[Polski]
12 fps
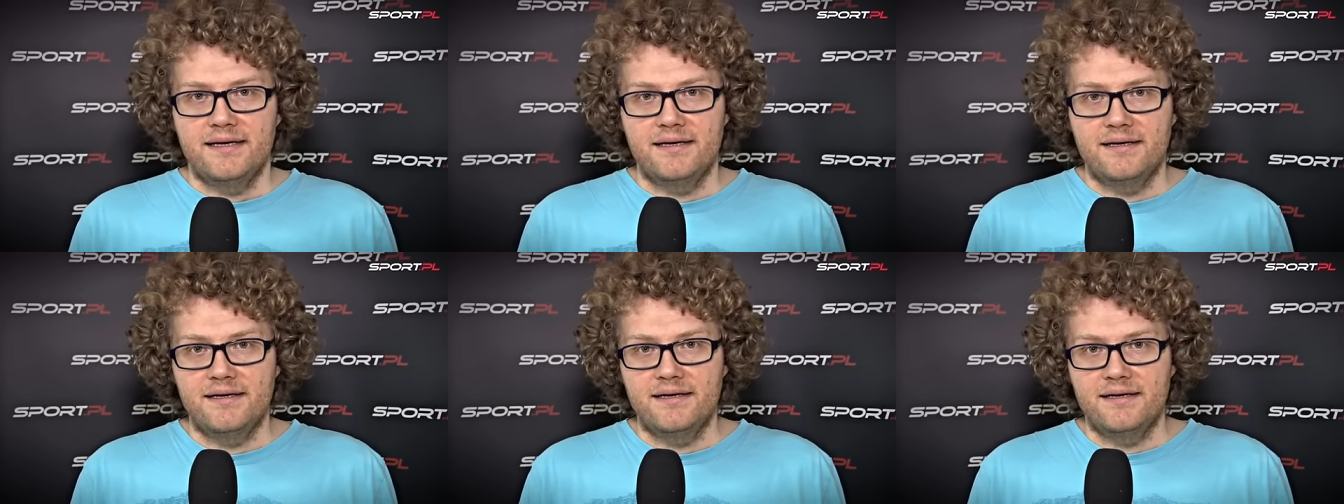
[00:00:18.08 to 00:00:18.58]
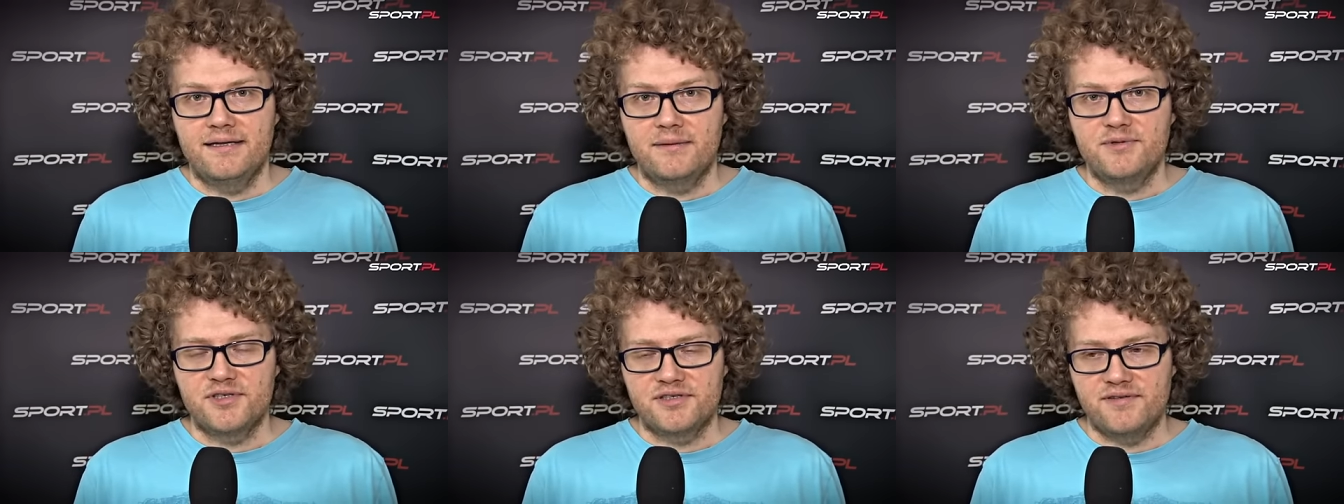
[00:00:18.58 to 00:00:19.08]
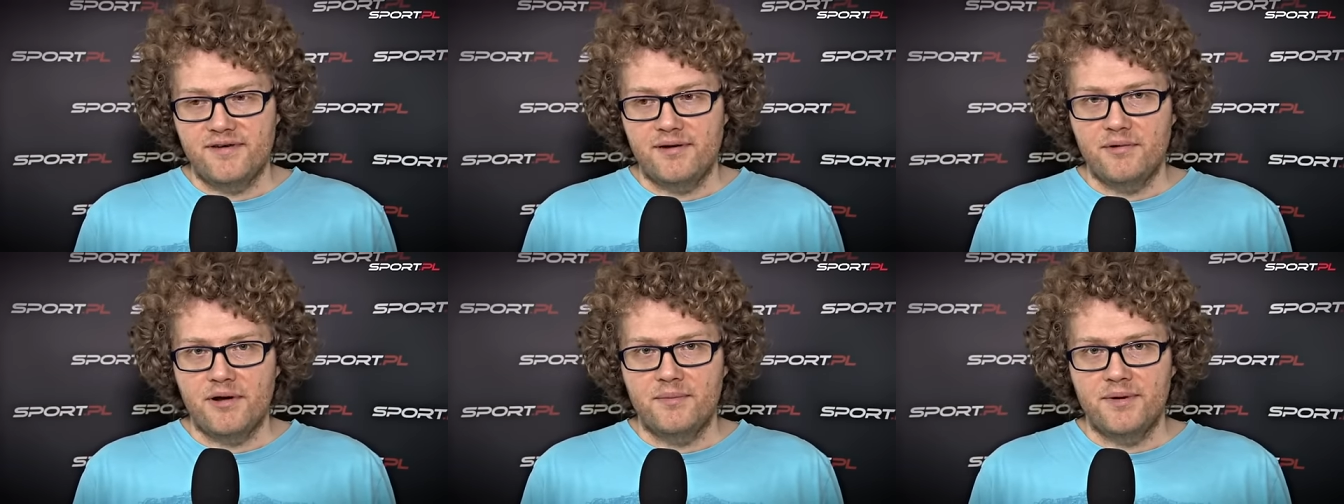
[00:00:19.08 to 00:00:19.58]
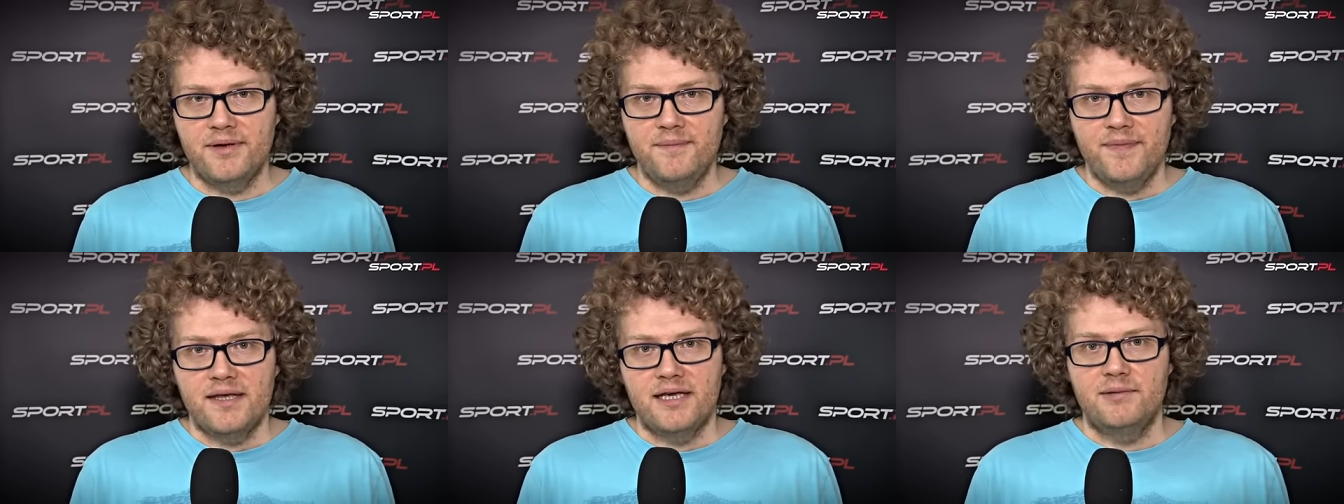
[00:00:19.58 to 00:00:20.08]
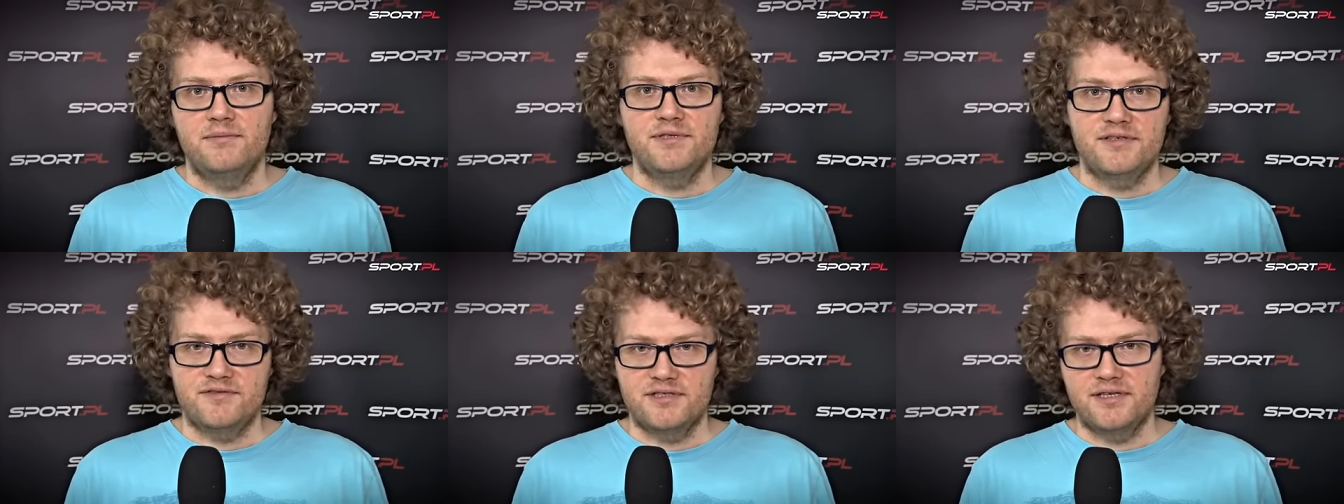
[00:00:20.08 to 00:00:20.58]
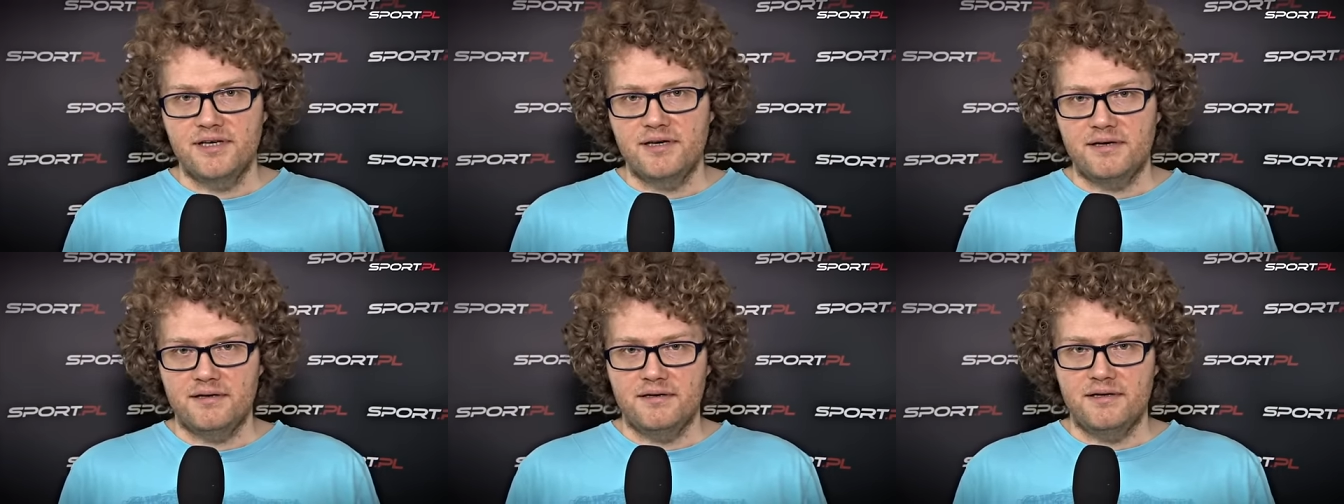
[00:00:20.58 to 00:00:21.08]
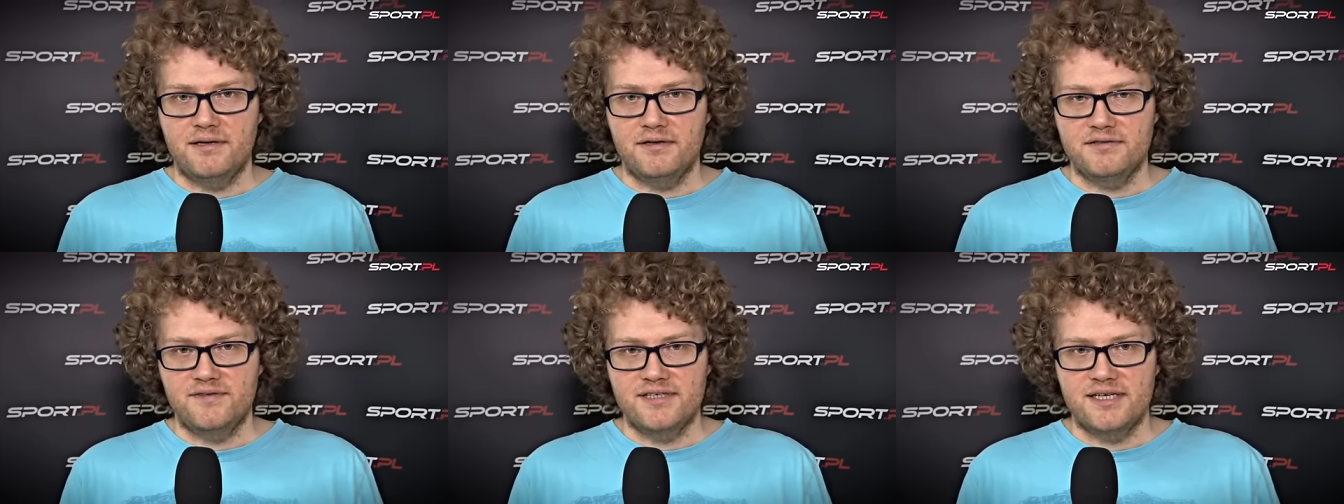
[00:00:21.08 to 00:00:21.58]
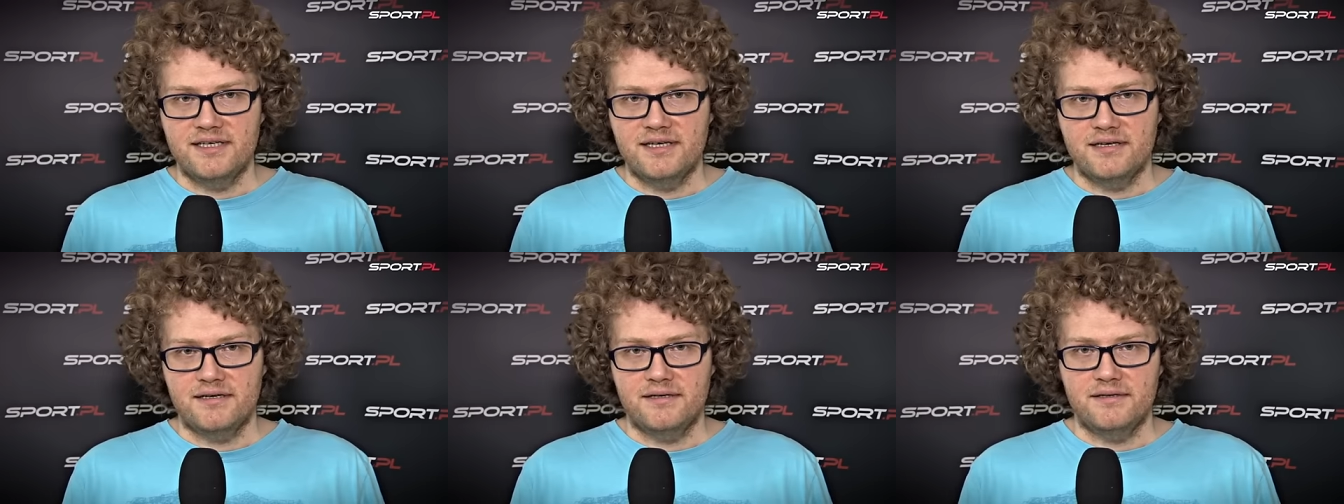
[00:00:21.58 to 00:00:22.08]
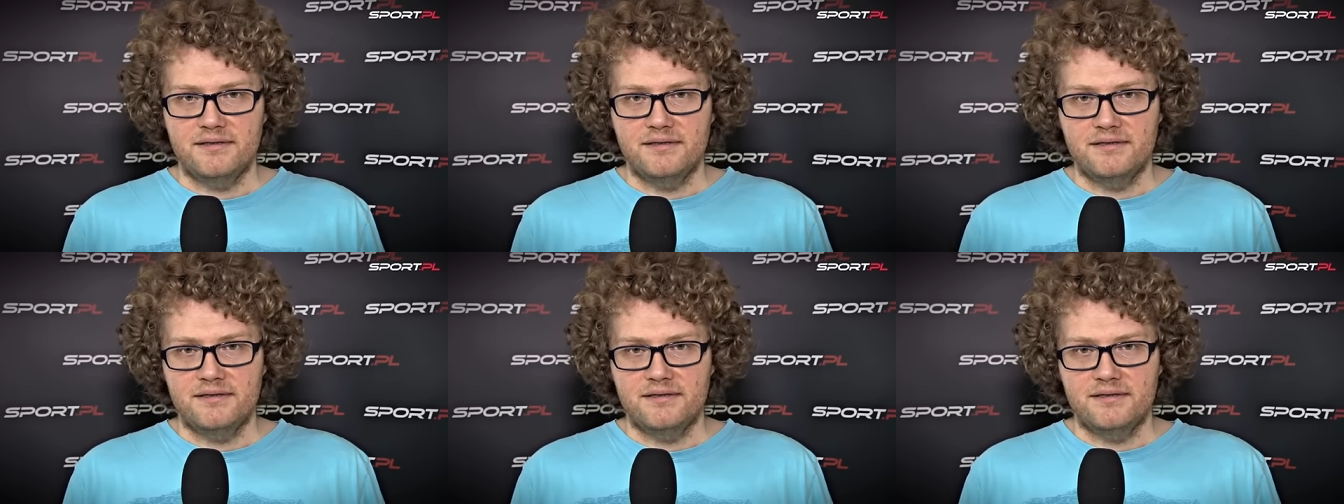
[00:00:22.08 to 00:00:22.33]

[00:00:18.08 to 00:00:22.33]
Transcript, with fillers: e, na Mistrzostwa Europy. I my przy tych wszystkich e, rozważaniach